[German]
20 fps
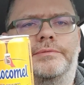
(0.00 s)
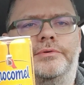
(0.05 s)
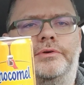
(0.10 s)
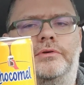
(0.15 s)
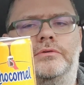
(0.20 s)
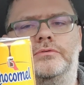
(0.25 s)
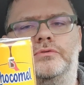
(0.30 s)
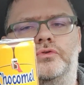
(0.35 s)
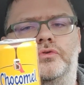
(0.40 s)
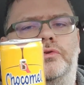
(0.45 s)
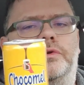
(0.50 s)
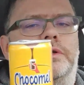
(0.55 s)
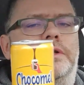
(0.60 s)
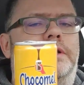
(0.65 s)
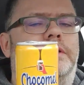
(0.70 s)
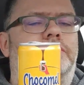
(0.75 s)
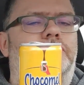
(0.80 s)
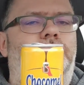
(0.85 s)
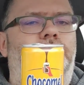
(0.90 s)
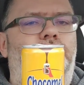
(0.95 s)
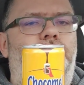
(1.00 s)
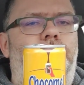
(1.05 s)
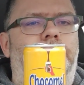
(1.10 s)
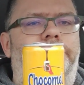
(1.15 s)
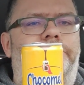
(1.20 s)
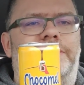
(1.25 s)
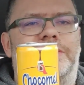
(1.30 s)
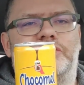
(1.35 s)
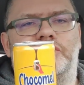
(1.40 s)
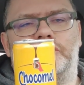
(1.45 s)
kann man auch in so ein kleines schönes
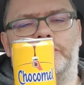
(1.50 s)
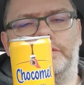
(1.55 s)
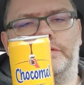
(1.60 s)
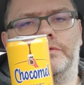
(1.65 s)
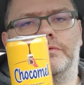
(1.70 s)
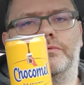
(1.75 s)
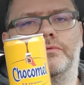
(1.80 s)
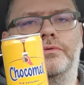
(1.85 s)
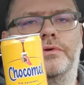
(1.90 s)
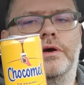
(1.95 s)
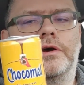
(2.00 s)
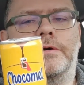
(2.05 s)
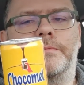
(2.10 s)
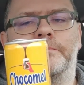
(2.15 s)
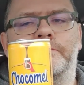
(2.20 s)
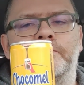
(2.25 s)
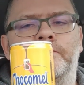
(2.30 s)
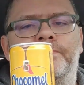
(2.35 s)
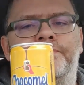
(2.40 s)
Fläschchen oder.